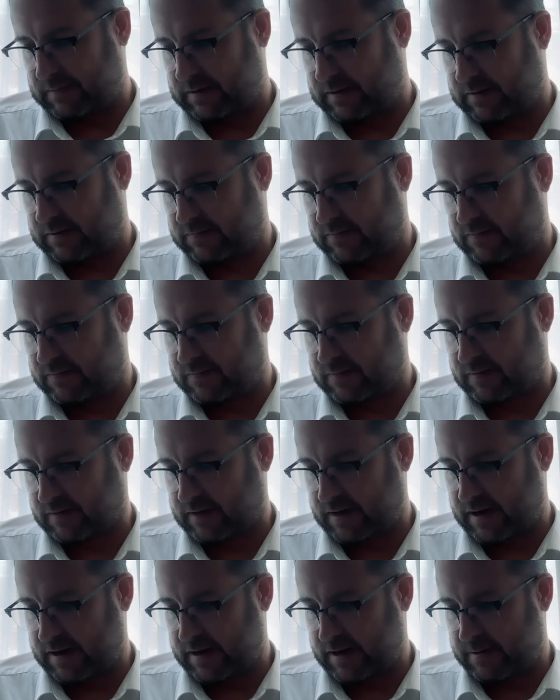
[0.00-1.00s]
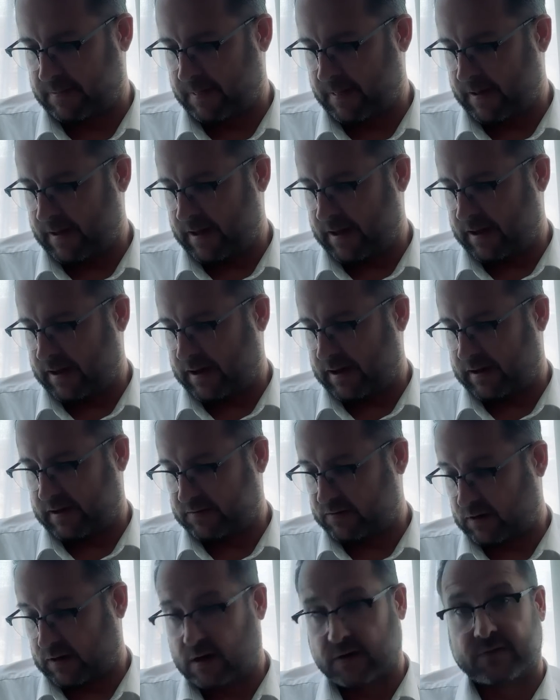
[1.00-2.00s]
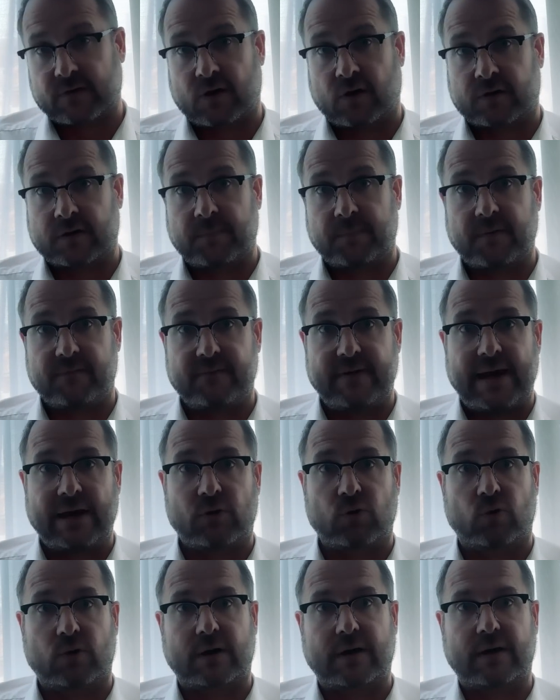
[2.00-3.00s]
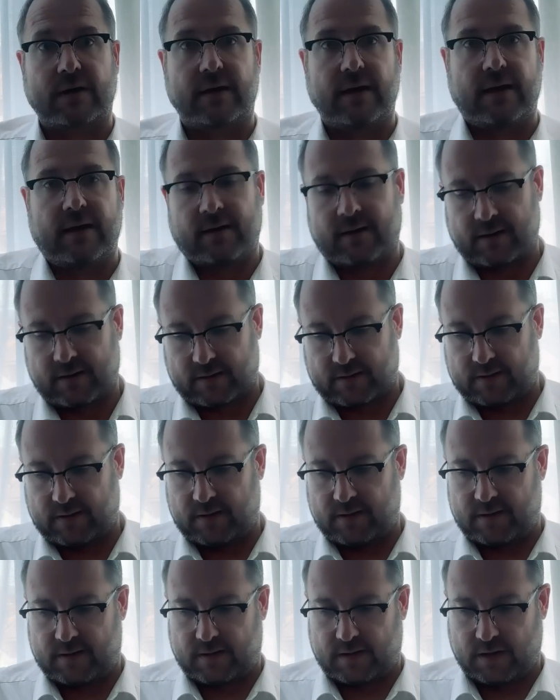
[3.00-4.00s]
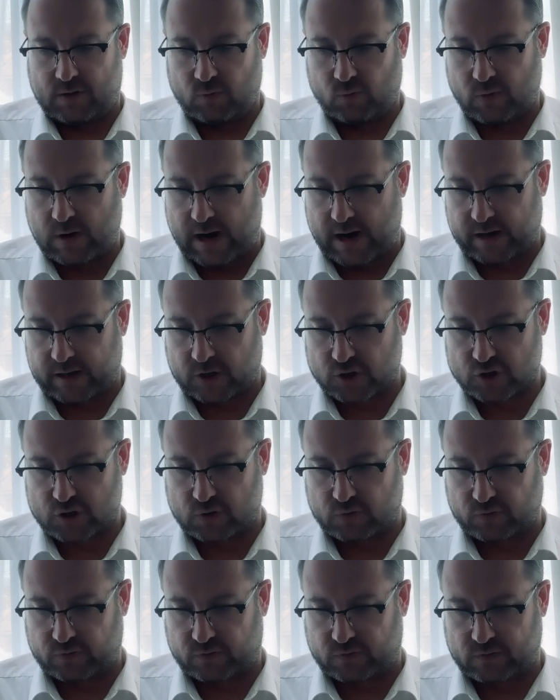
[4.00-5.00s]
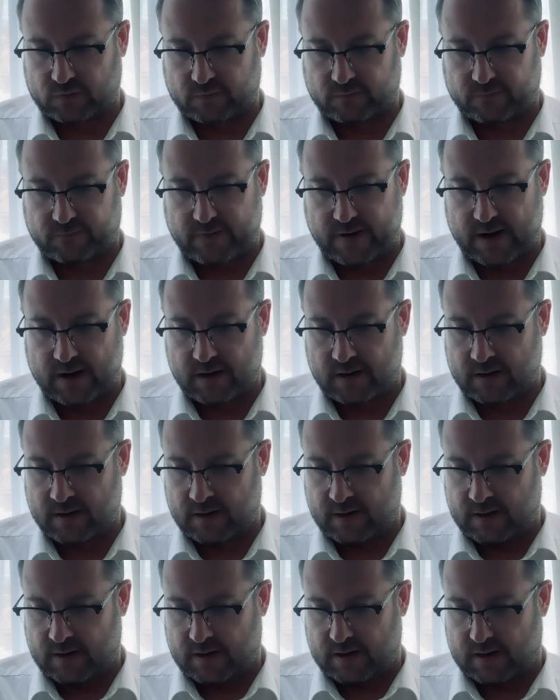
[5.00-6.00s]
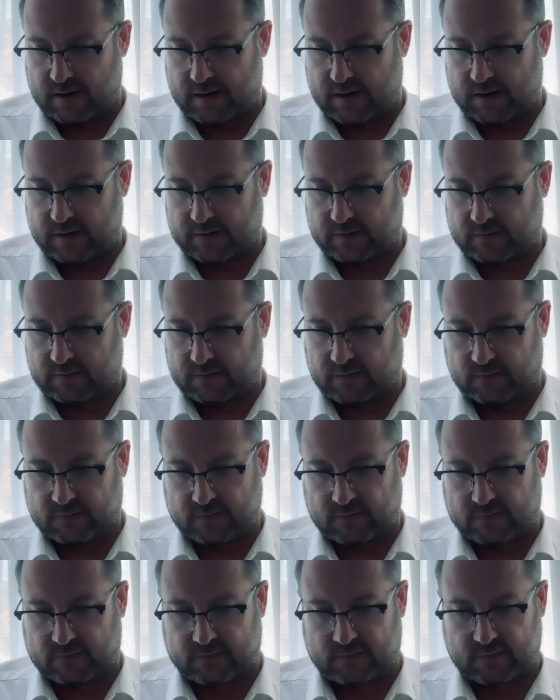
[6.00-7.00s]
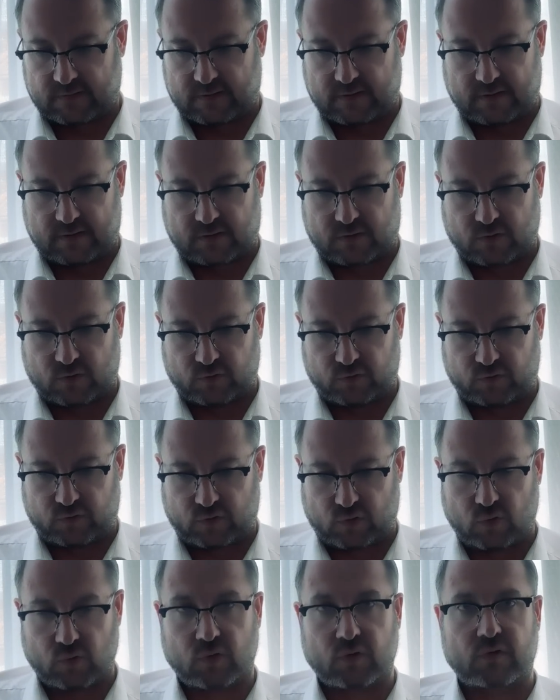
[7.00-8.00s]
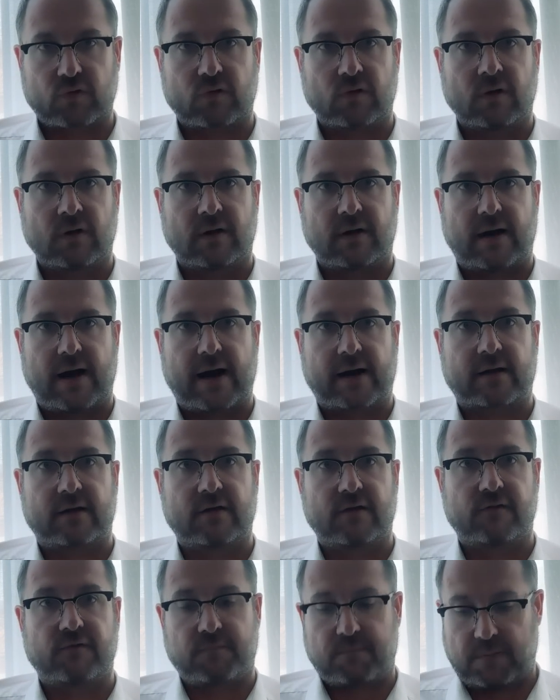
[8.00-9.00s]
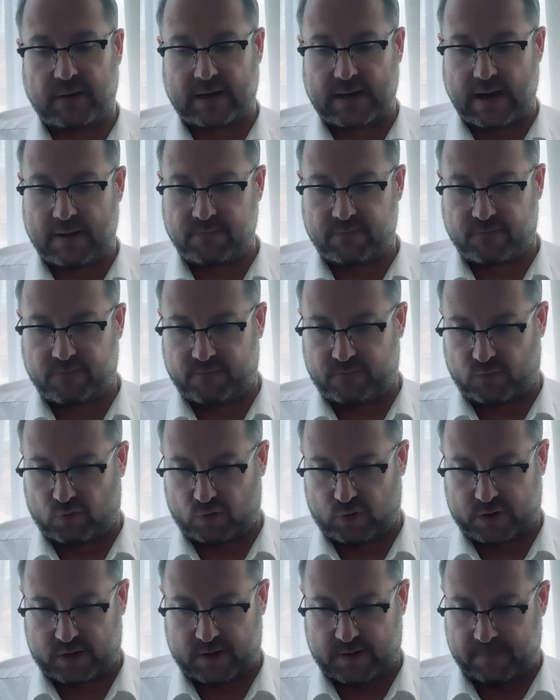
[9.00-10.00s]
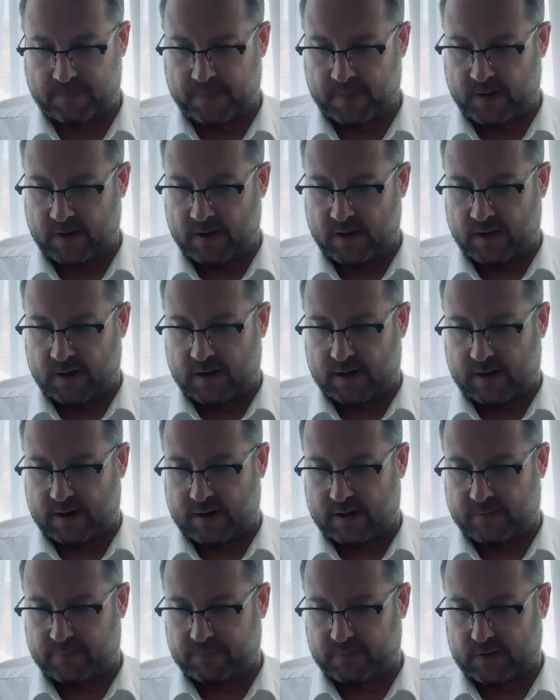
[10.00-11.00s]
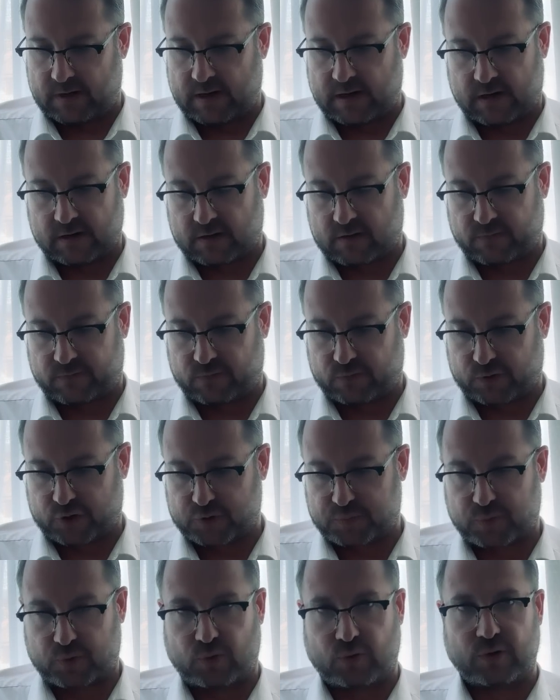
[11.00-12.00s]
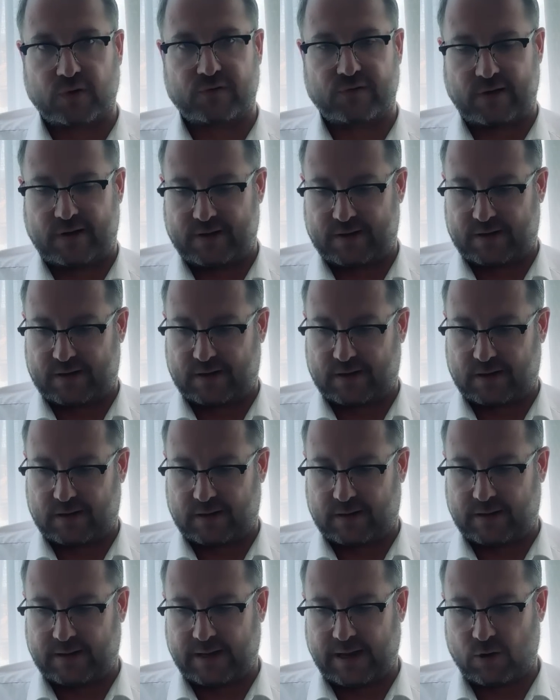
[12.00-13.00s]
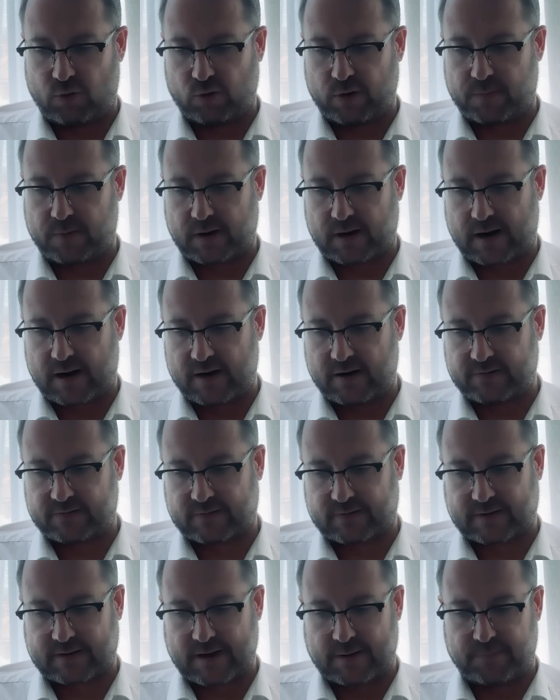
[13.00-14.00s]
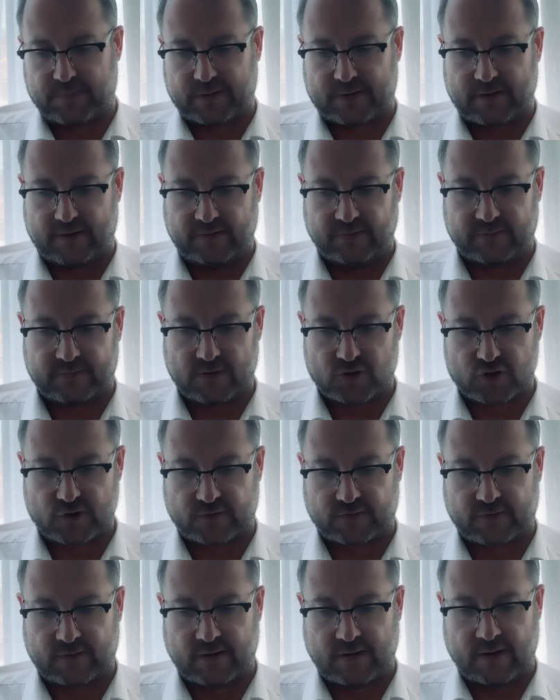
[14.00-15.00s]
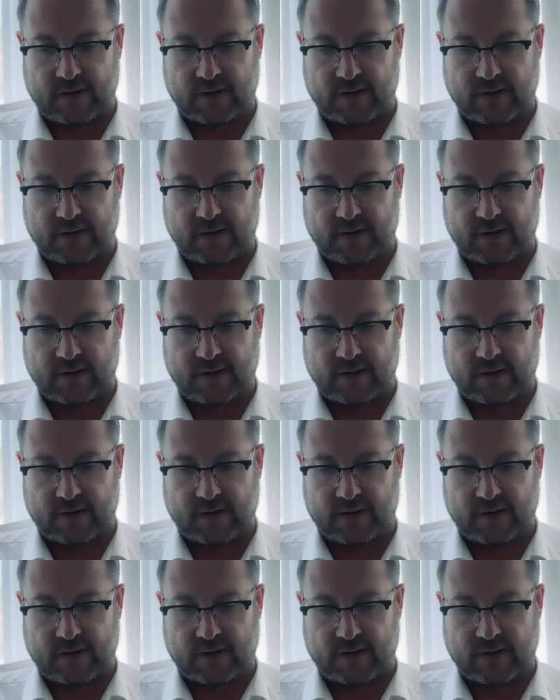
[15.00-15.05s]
es ist auch eine er hat sich auch der Bewegung gegen die EU angeschlossen, weil er dieses Konstrukt aktiv bekämpfen wollte. Ähm, er hat davon gesprochen, es ist ein neoliberales, kapitalistisches,